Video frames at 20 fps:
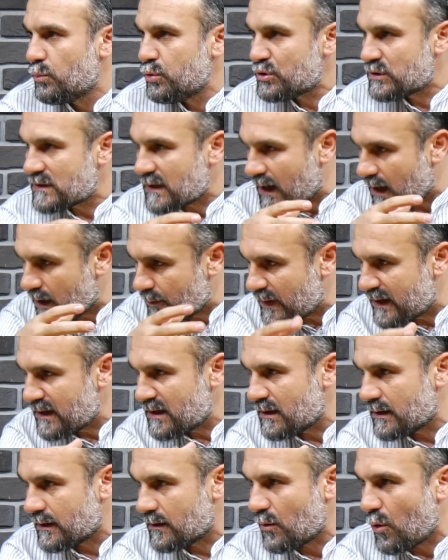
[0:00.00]
Bu
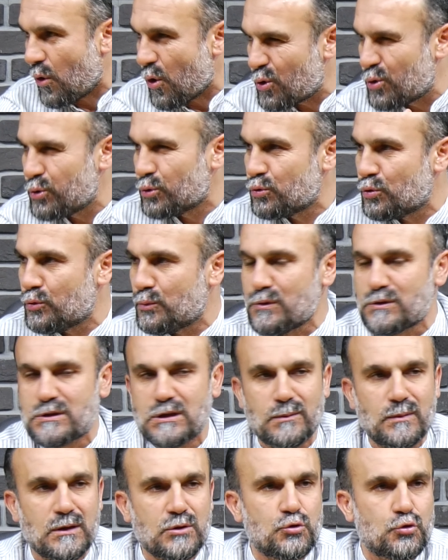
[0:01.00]
sahabeyi okuduğumuz
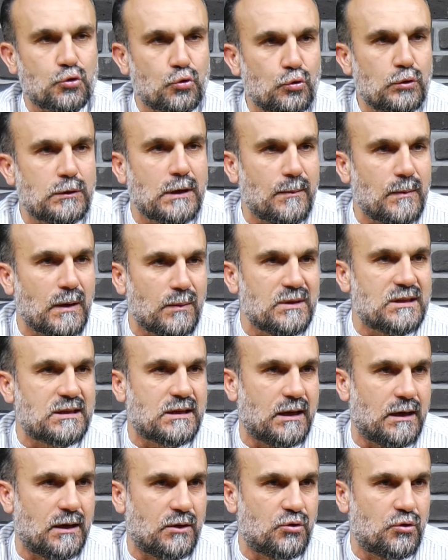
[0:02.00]
zaman şunu dememiz
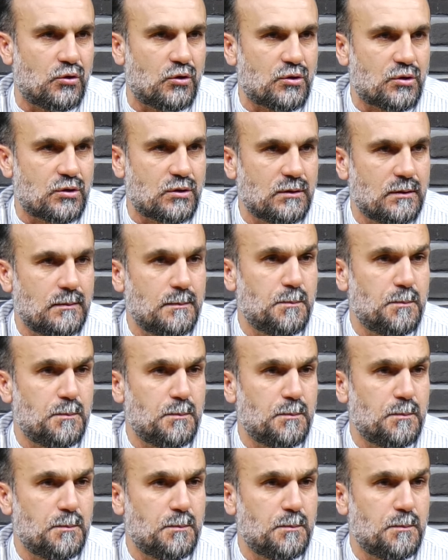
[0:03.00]
gerekiyor.